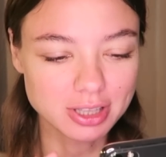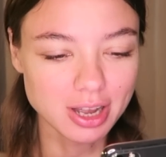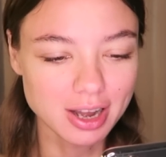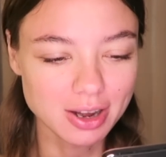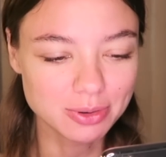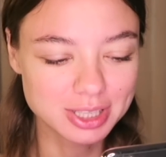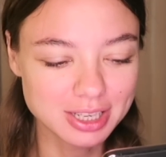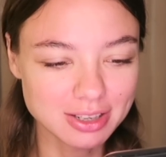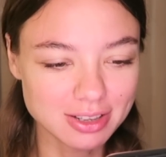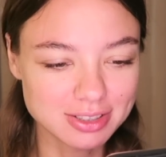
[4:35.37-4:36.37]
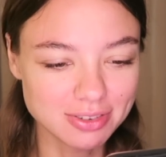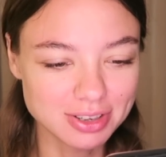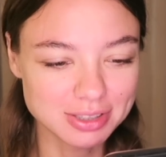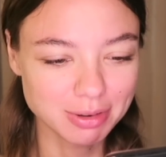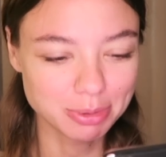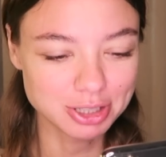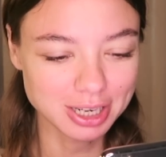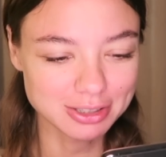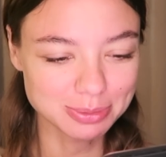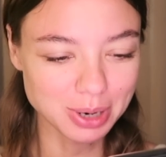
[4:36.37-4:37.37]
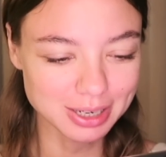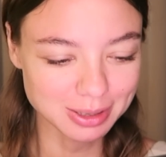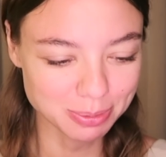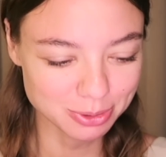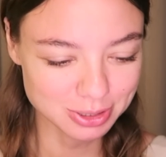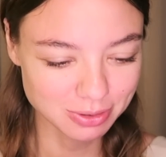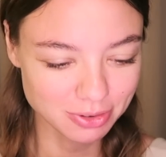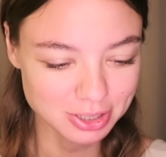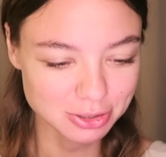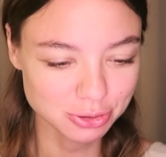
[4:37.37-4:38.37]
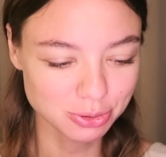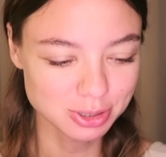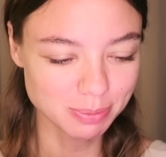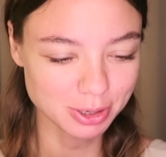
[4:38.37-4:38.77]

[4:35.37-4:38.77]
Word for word: то уделался весь вообще кошмарно, просто увидите, что с ним